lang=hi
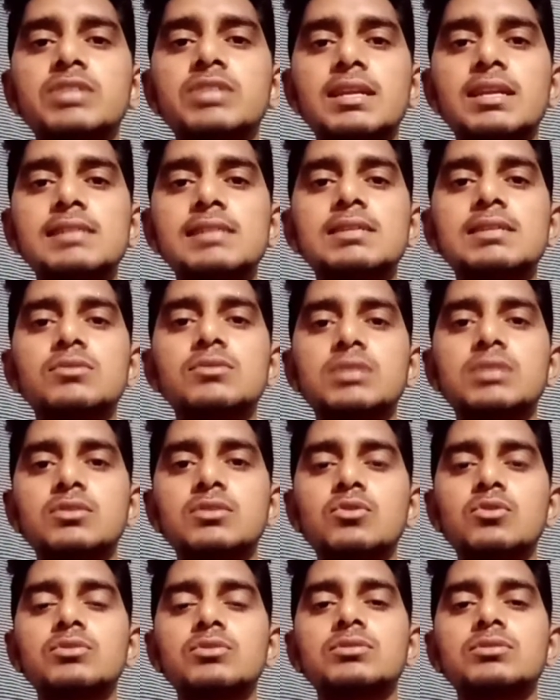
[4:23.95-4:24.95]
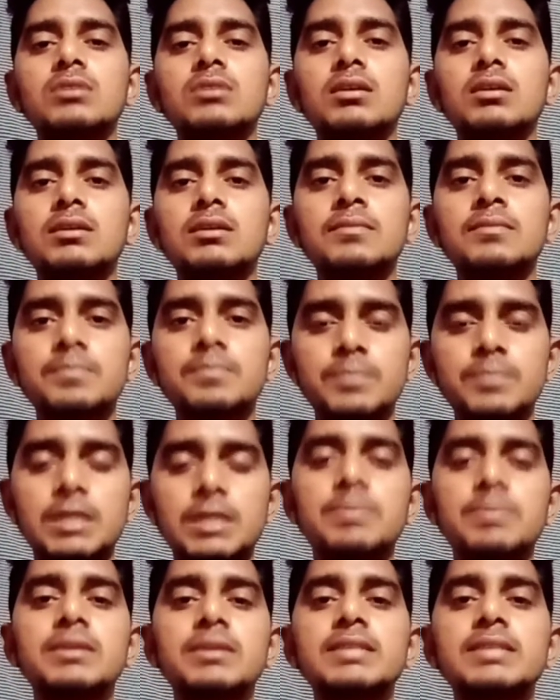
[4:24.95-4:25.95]
चैनल्स है उसके थ्रू
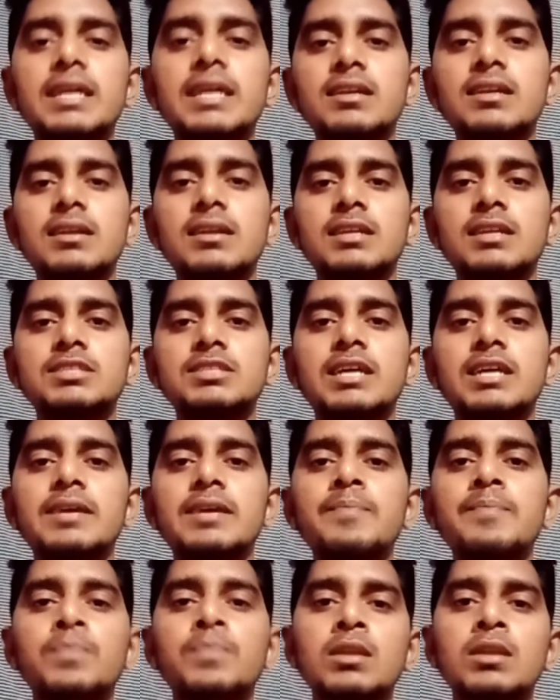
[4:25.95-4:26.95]
मतलब की तैयारी करना चाहें